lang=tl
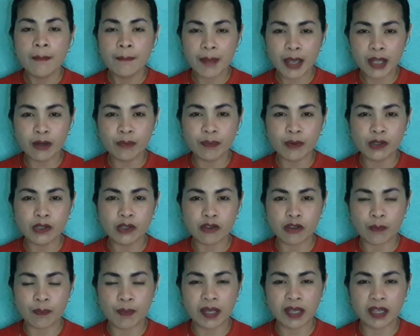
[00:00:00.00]
meron pong
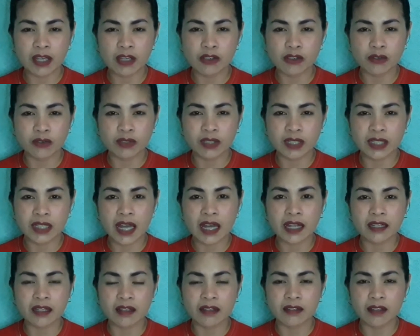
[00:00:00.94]
notification na
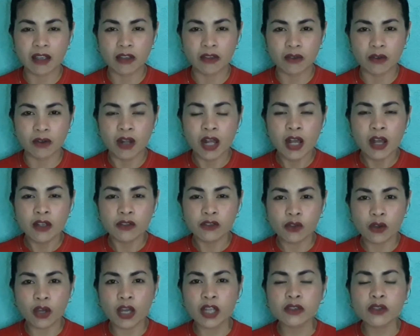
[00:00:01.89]
darating sa inyo.
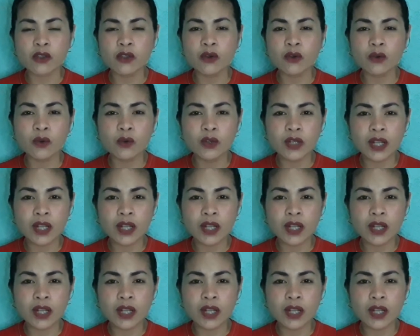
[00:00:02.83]
So, ito yung